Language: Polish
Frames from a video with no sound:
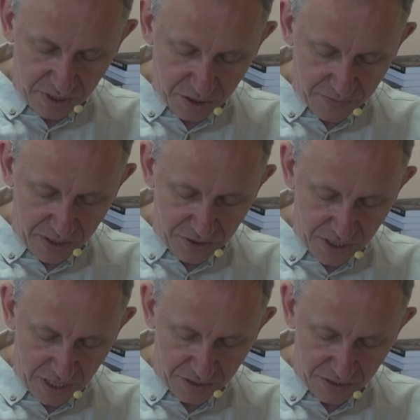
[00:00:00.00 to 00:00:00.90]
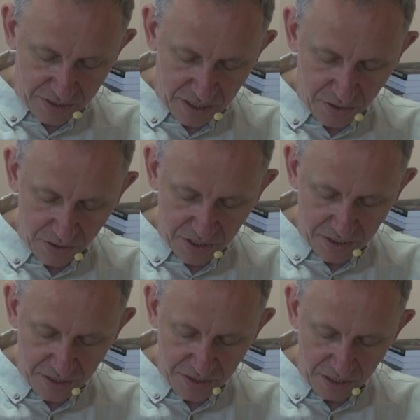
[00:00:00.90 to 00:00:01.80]
traktowali się raczej serio i
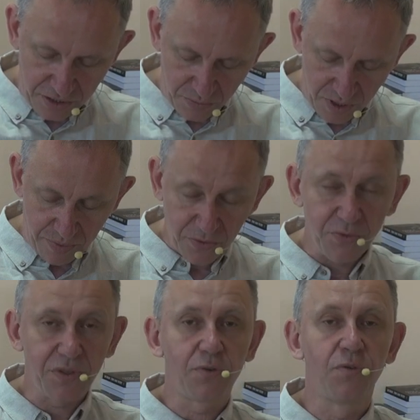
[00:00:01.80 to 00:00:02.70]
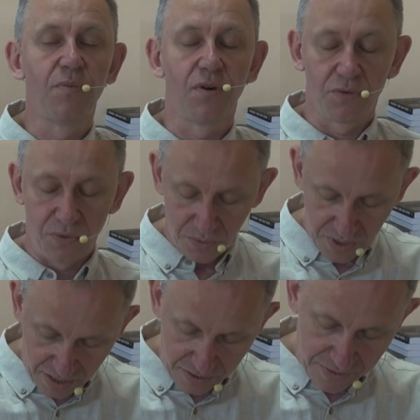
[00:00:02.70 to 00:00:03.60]
żaden nie liczył na poczucie humoru
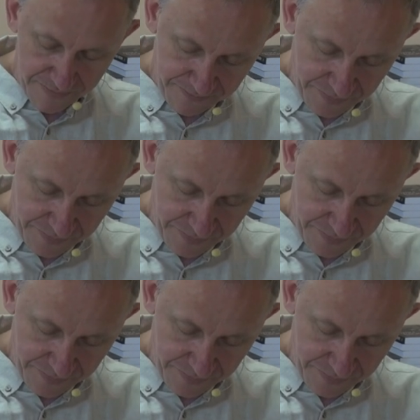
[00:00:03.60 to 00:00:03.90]
drugiego.